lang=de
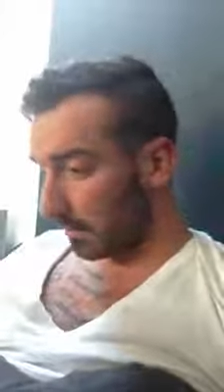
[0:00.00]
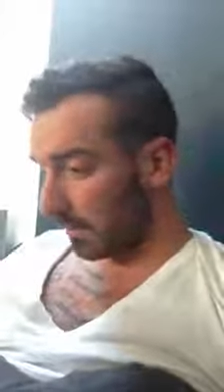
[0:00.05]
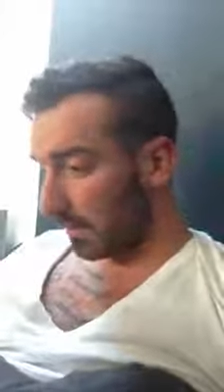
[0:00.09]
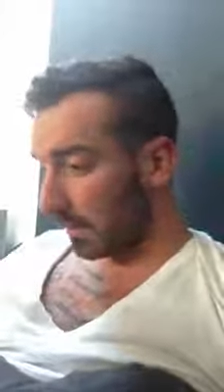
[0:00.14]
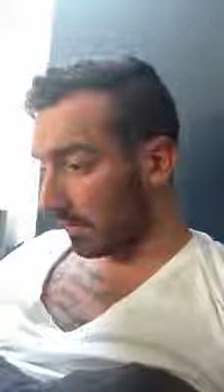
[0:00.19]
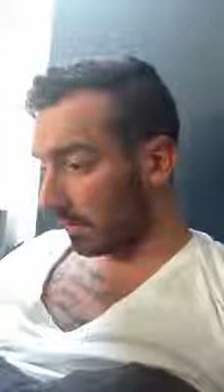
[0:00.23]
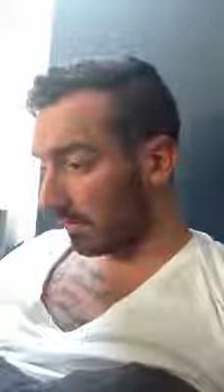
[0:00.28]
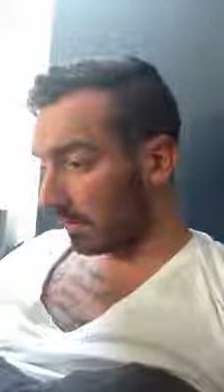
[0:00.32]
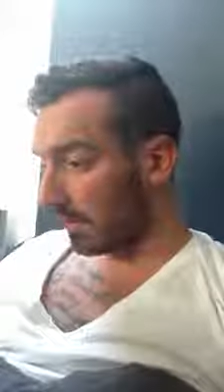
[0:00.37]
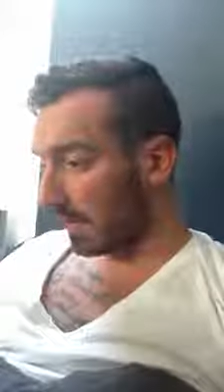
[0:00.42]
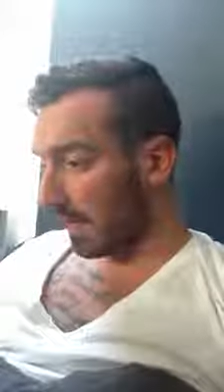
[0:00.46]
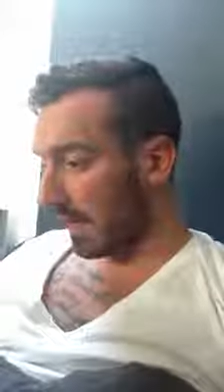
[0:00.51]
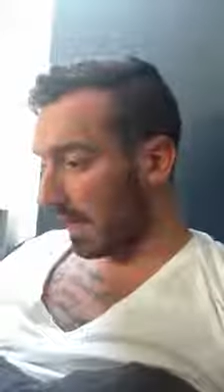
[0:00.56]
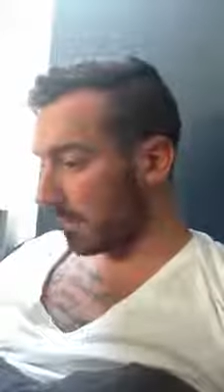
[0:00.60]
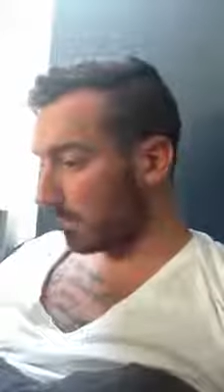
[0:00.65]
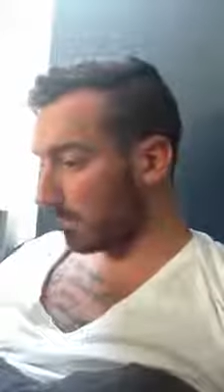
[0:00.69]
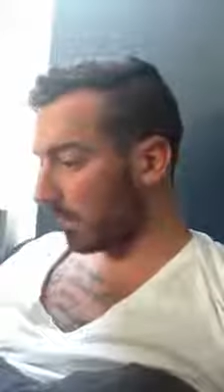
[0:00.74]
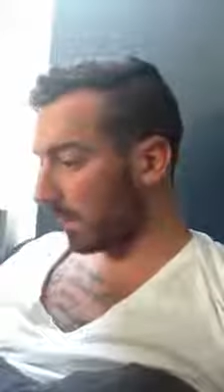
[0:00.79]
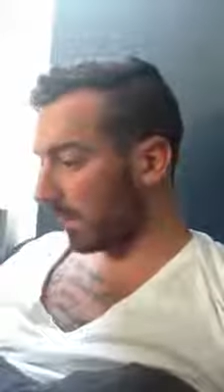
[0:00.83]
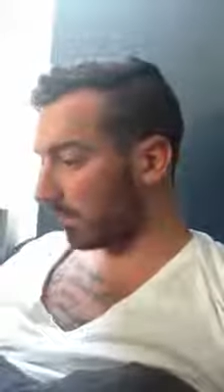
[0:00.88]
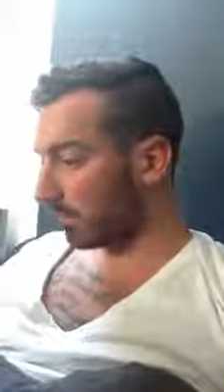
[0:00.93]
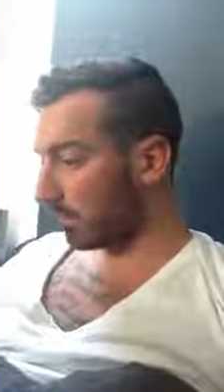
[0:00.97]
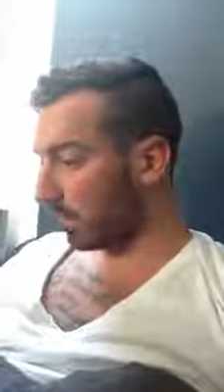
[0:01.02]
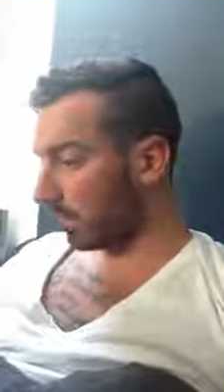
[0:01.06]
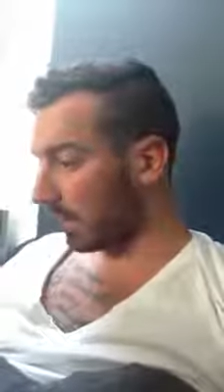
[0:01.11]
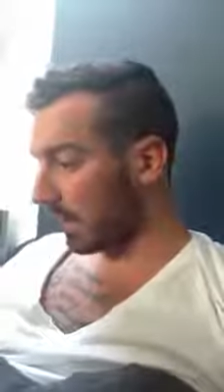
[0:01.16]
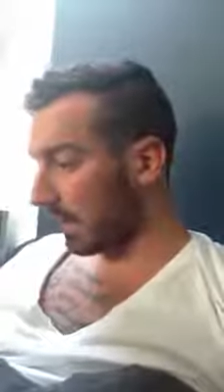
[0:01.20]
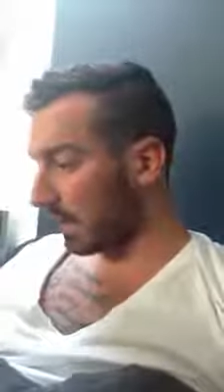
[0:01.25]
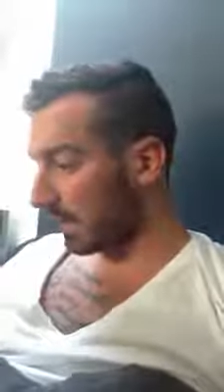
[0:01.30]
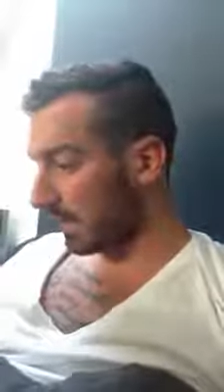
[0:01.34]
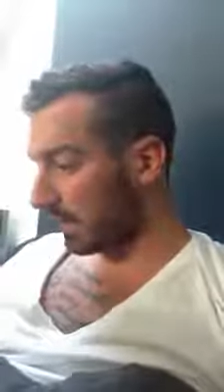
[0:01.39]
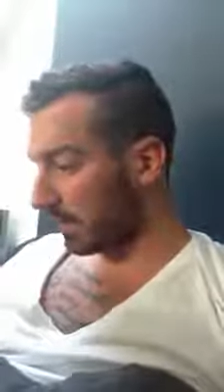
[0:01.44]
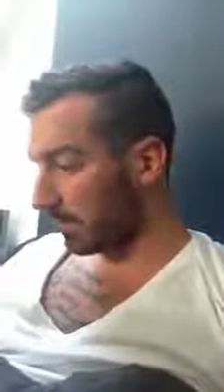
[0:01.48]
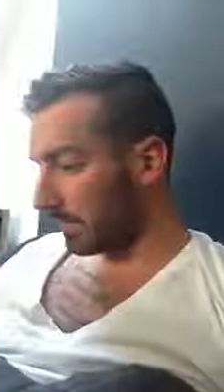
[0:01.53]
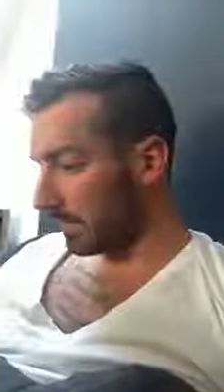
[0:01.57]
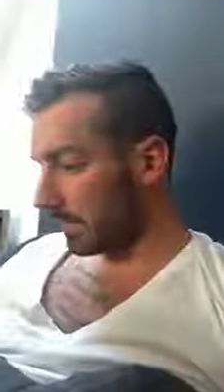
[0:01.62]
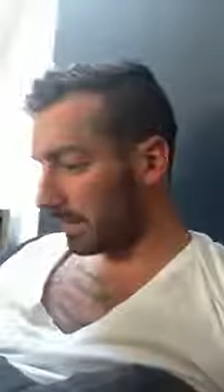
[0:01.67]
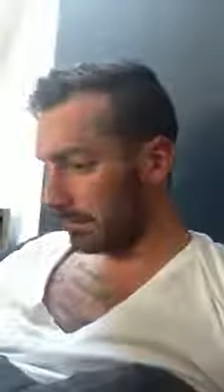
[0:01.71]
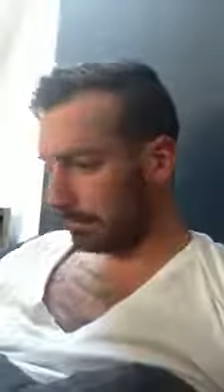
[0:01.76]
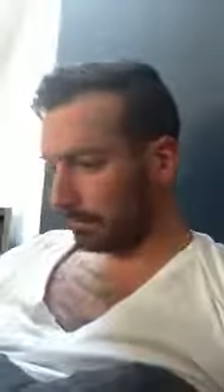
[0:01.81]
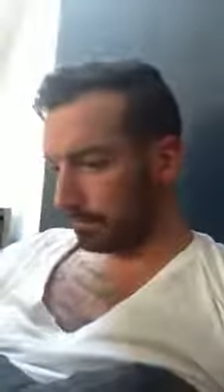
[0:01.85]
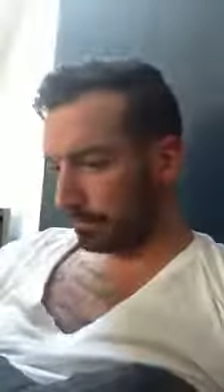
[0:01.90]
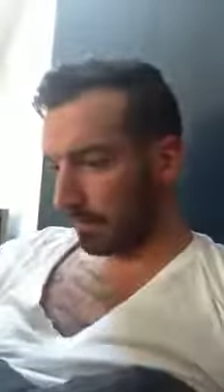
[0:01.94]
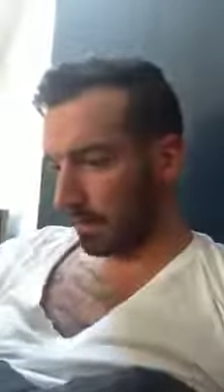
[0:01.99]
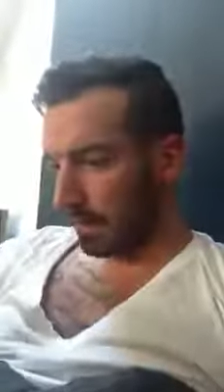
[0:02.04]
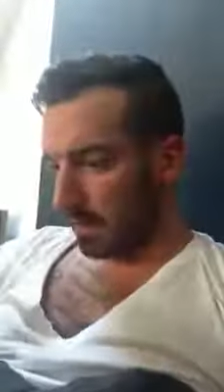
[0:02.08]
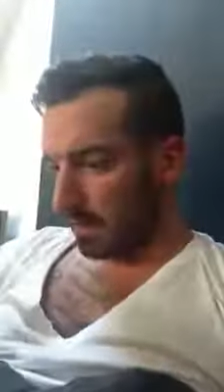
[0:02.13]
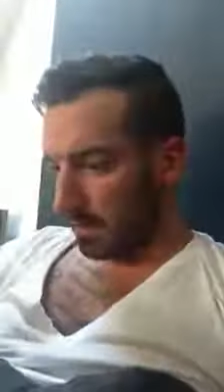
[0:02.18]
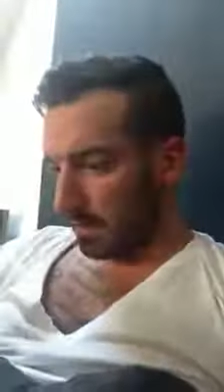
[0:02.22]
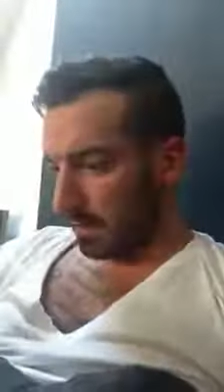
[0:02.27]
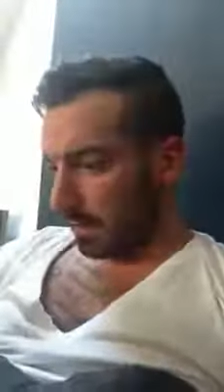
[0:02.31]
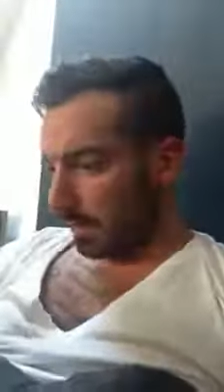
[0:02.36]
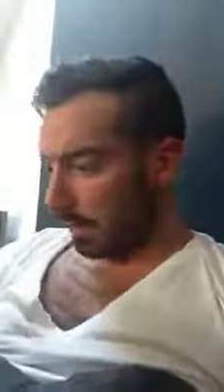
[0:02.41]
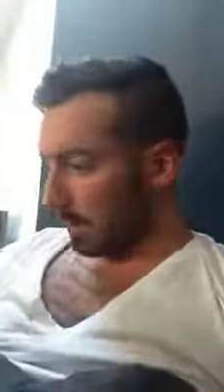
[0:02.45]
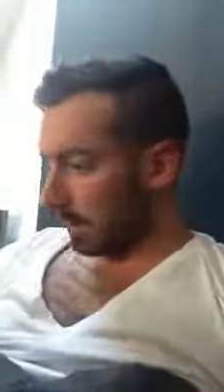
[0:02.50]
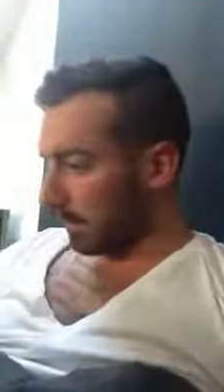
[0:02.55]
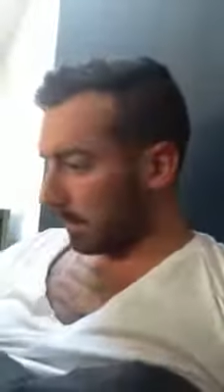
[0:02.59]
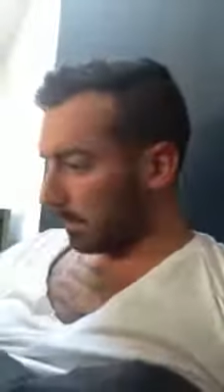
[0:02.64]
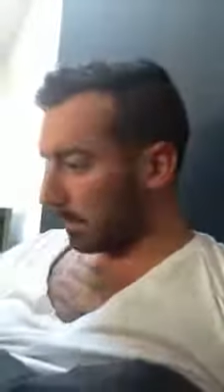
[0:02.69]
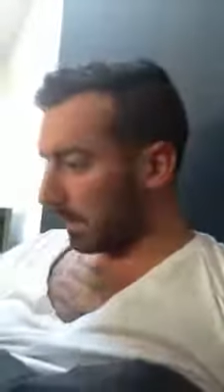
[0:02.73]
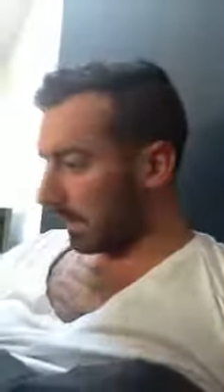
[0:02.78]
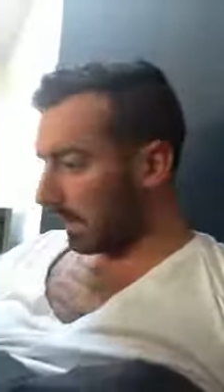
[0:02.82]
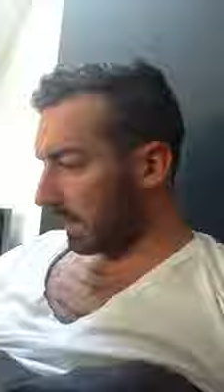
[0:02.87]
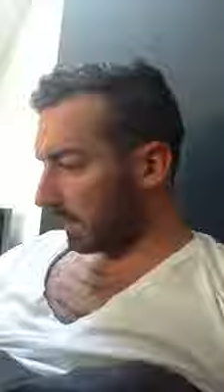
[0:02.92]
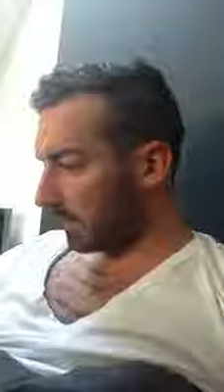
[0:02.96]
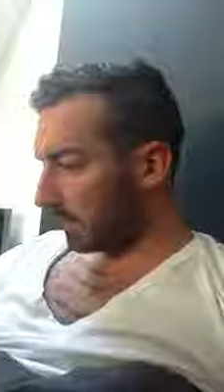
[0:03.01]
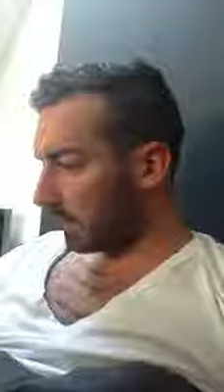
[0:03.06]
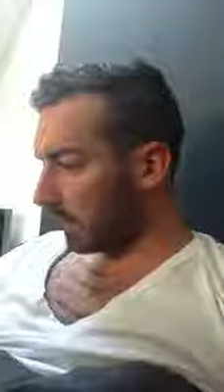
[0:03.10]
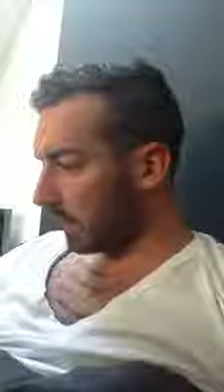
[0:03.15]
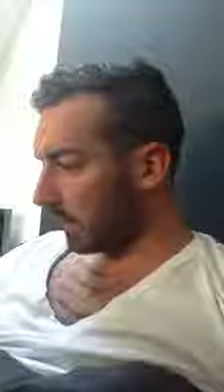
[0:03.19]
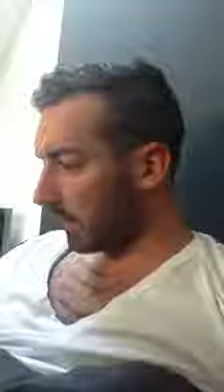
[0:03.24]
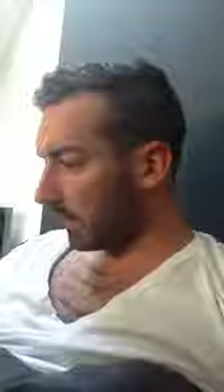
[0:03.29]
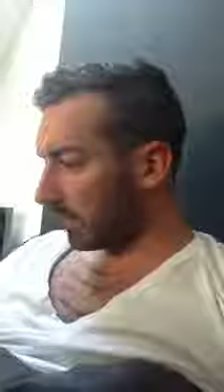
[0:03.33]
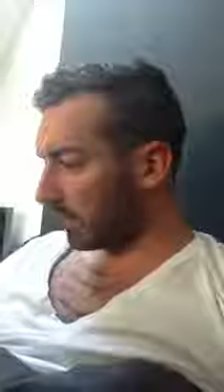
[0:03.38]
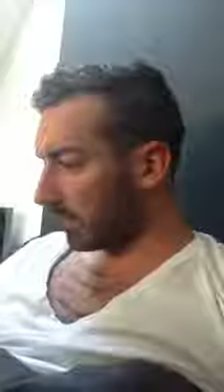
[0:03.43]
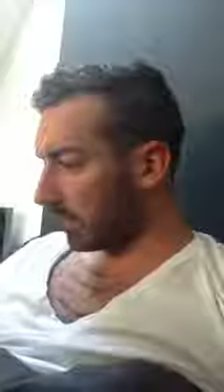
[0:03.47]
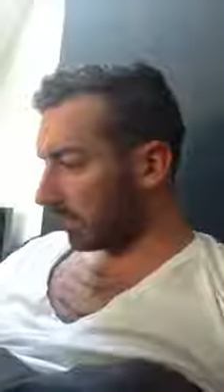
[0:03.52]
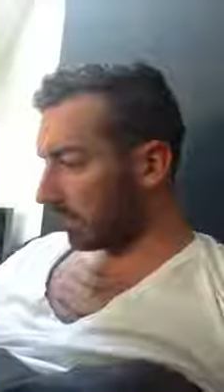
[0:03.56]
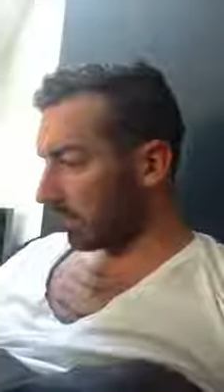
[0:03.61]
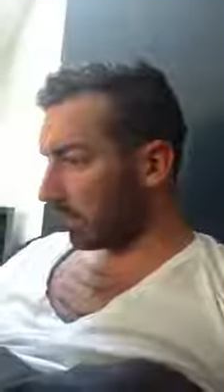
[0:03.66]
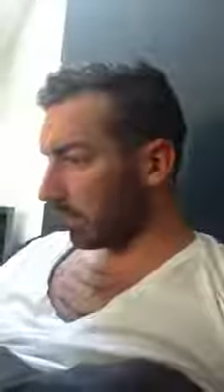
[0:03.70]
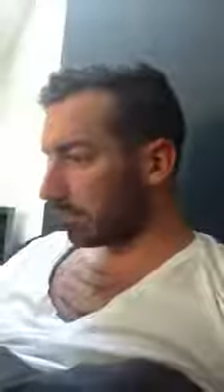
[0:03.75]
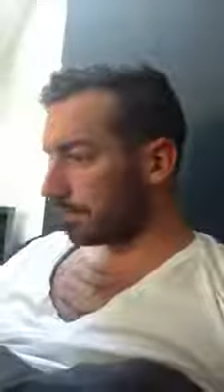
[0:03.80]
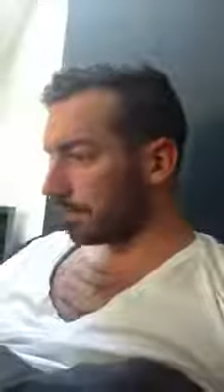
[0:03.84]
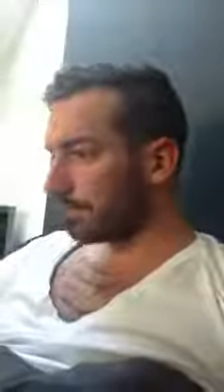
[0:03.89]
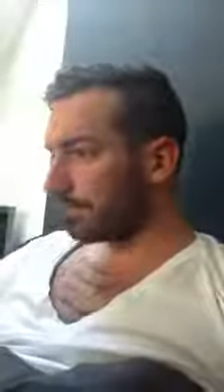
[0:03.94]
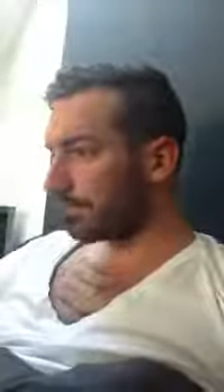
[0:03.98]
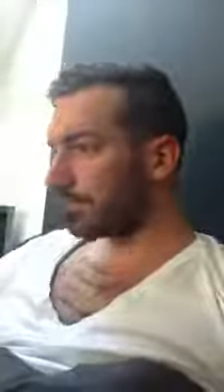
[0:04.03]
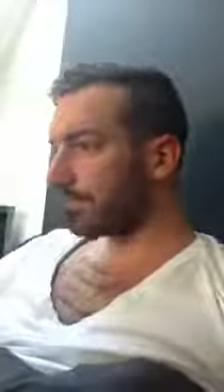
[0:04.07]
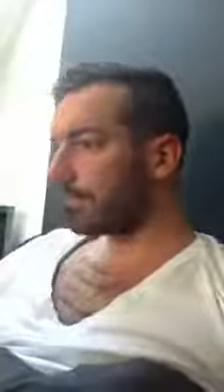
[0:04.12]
Gadget Geheimpasswort eingeben hier. In meiner Dockingstation.